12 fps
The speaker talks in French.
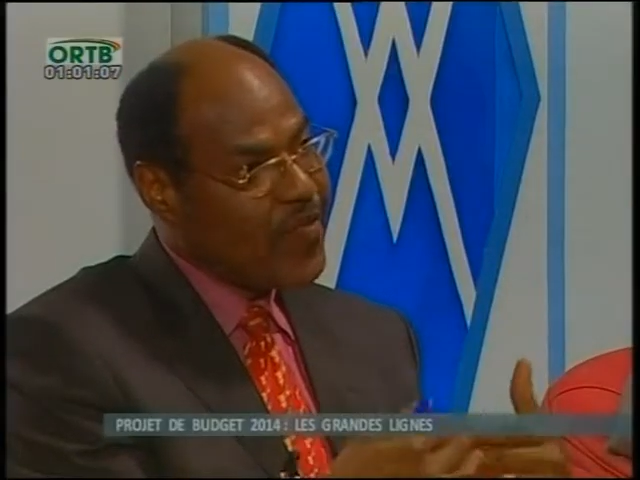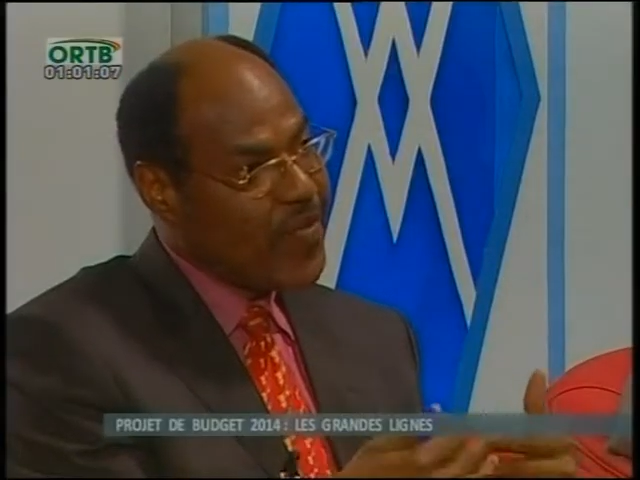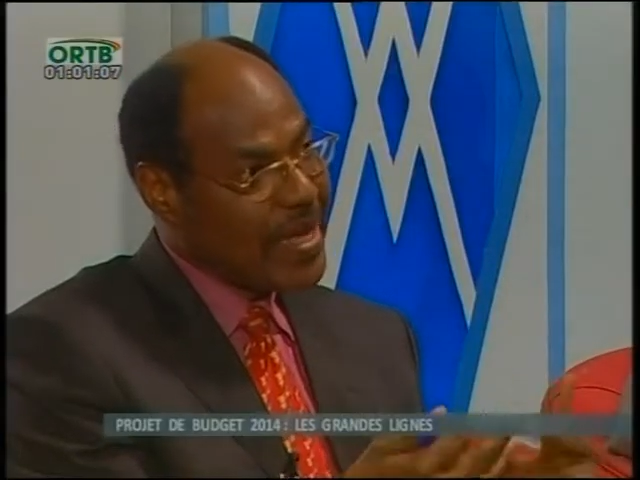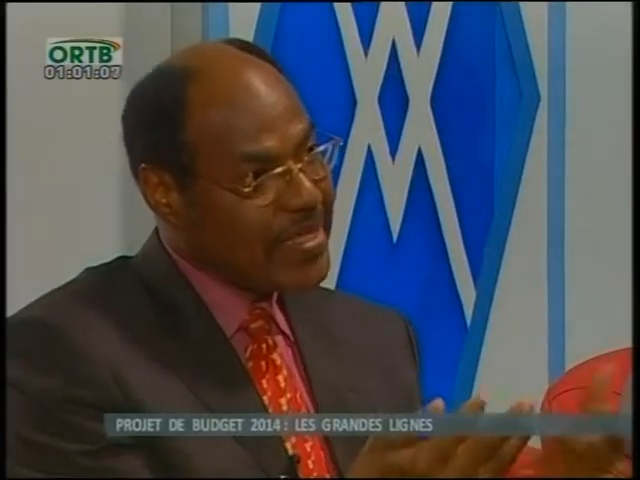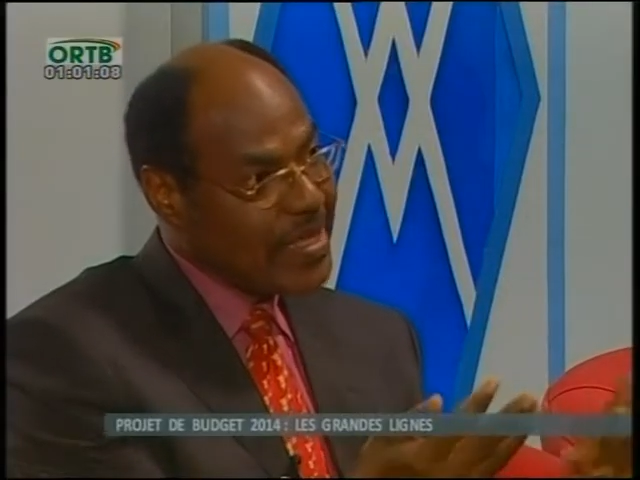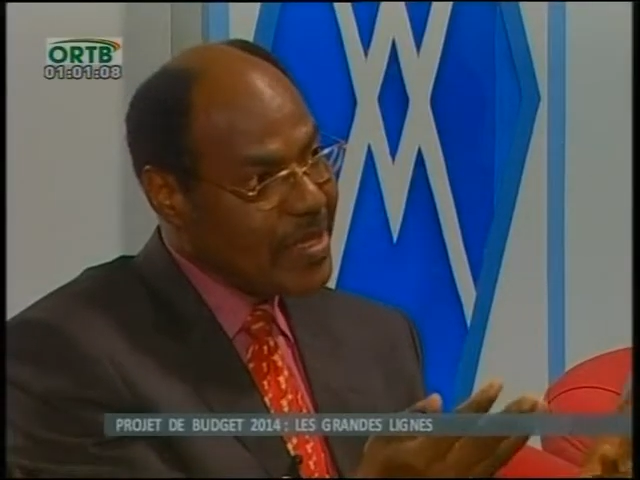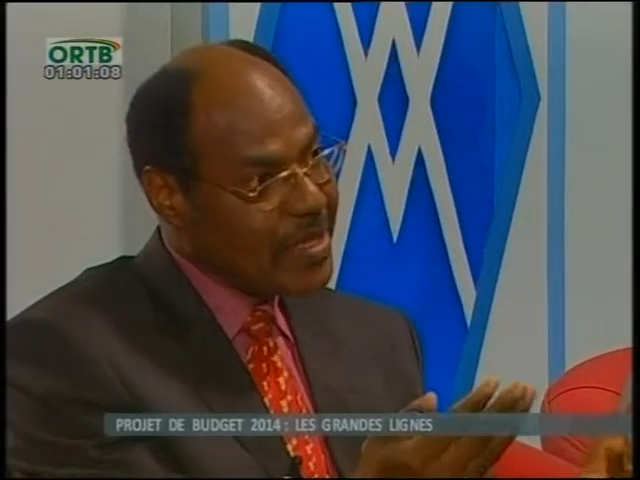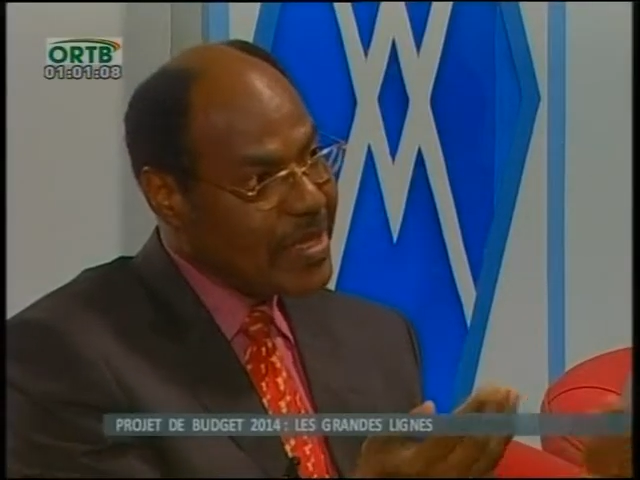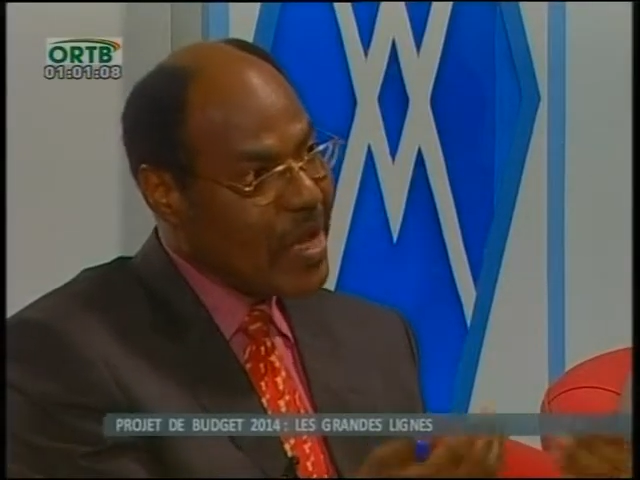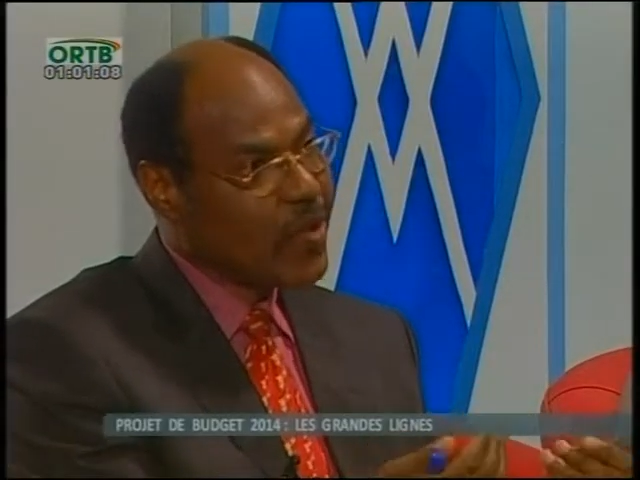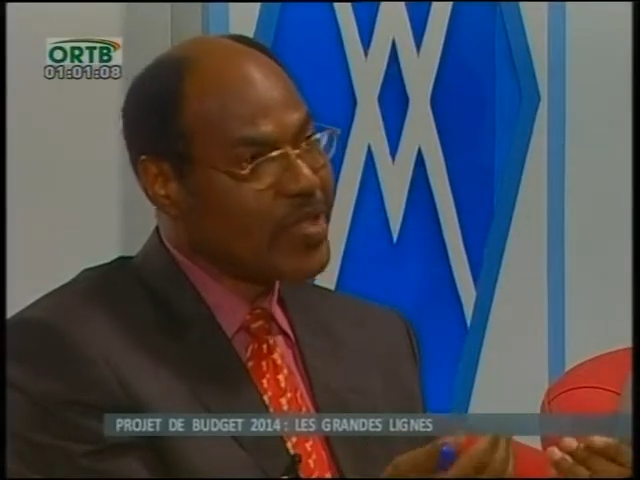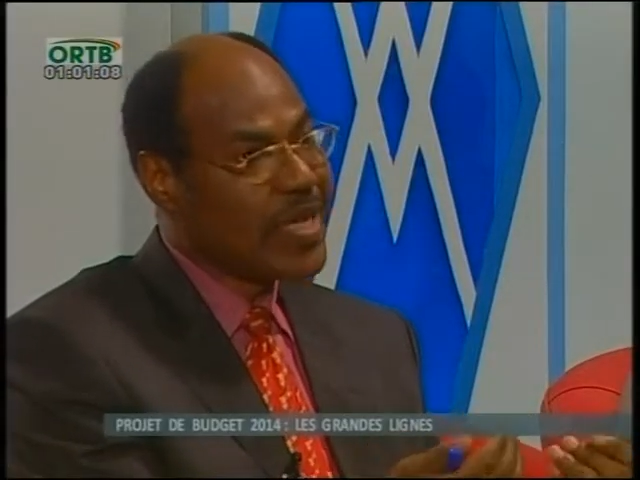
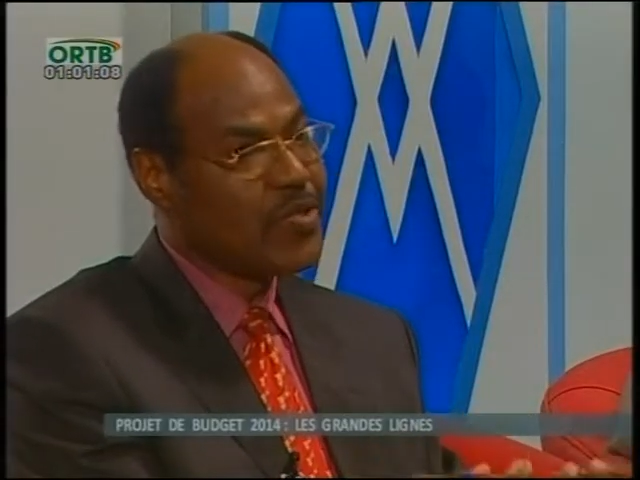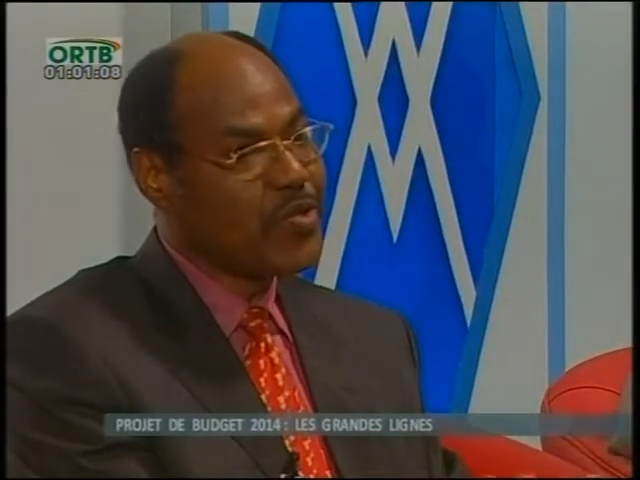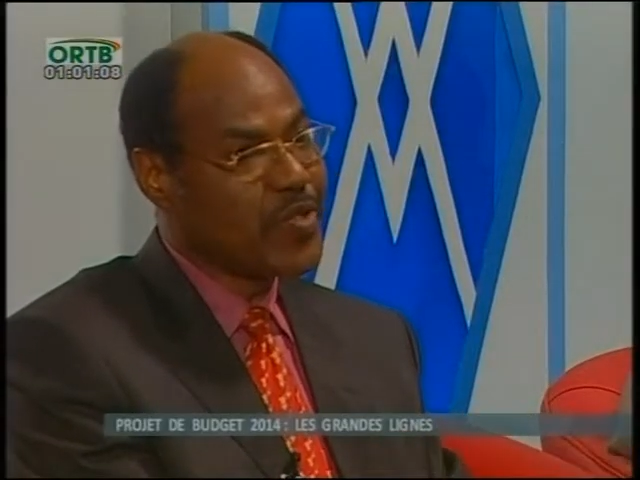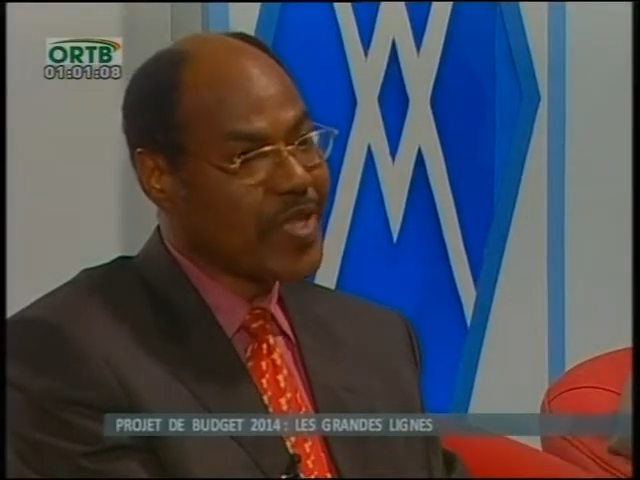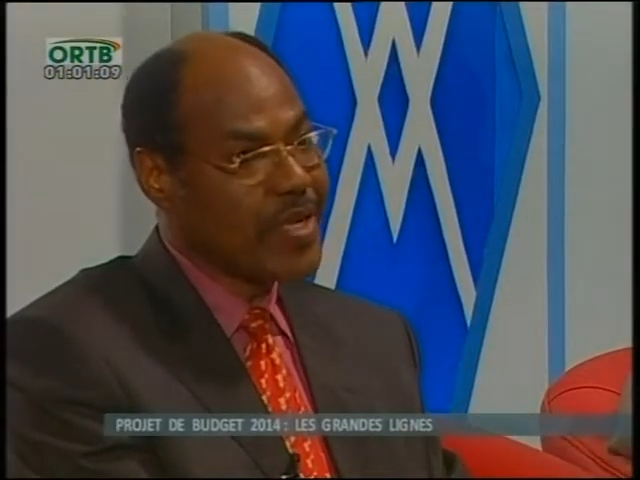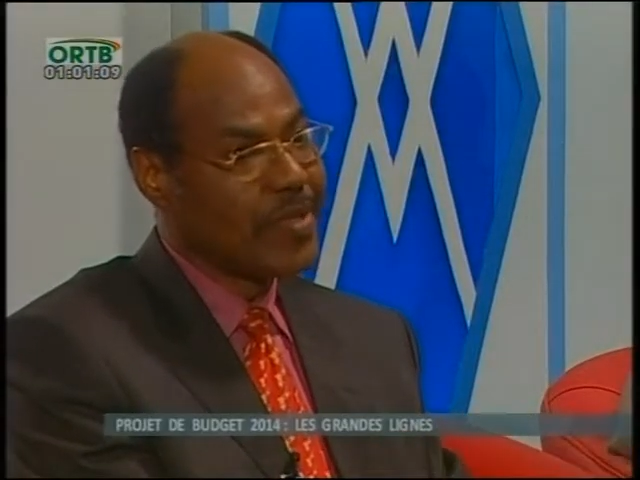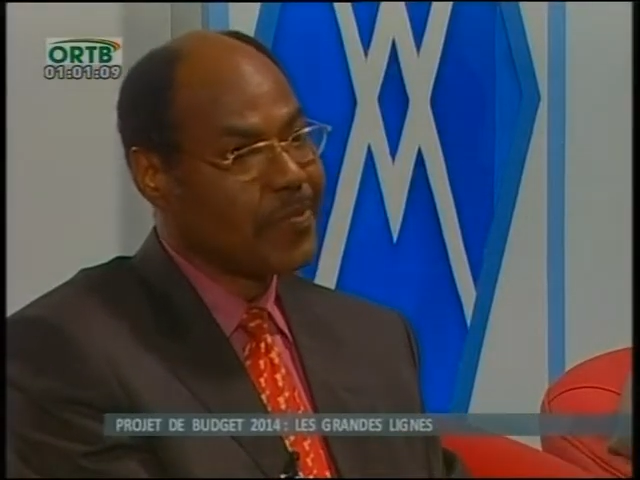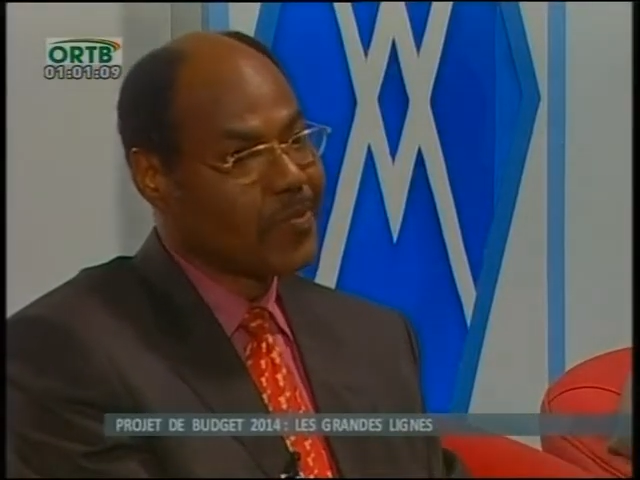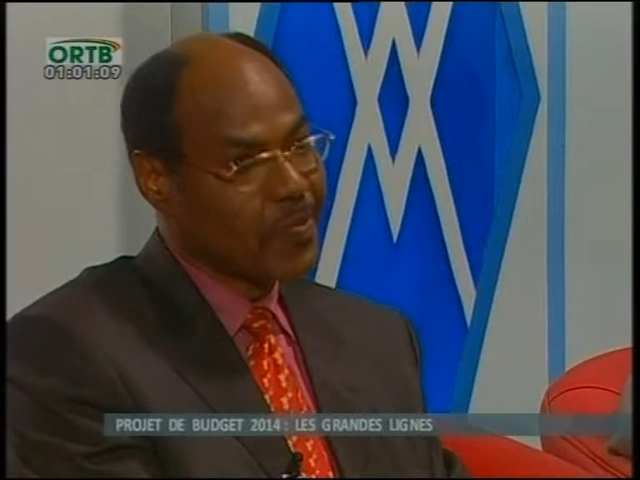faciliter aux industries